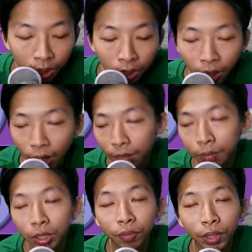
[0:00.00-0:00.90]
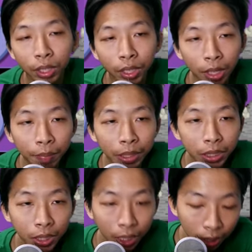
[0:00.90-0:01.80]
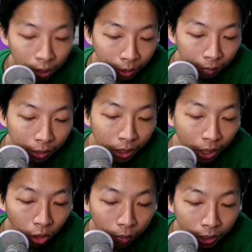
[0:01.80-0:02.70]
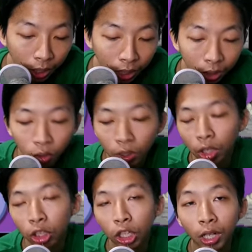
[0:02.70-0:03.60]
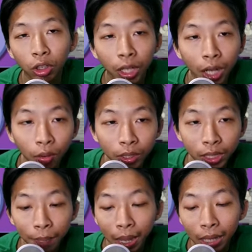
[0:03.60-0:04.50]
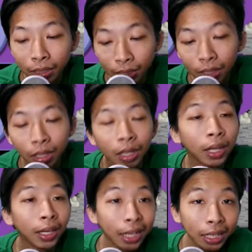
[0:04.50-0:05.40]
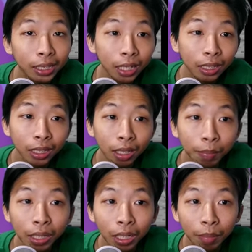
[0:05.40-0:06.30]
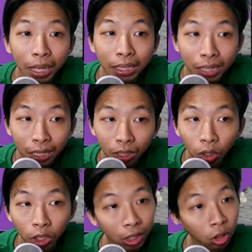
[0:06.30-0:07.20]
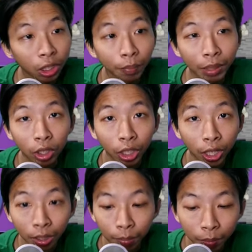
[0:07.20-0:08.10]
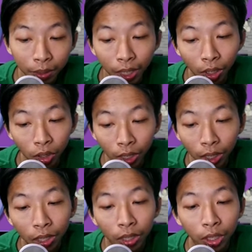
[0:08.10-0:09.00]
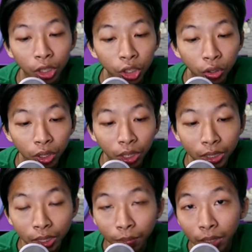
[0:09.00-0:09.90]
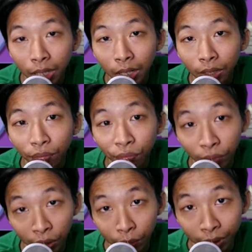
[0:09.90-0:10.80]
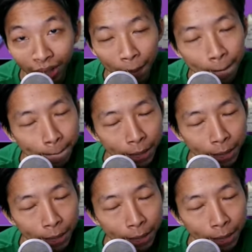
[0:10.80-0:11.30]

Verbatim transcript: ya mungkin videonya sampai di sini aja teman-teman. Thank you buat kalian yang udah nonton aku dari awal sampai akhir. Next nanti kita bakal bahas lagi konten-konten berikutnya teman-teman ya. Oke, okay? see you di next time kita di video berikutnya.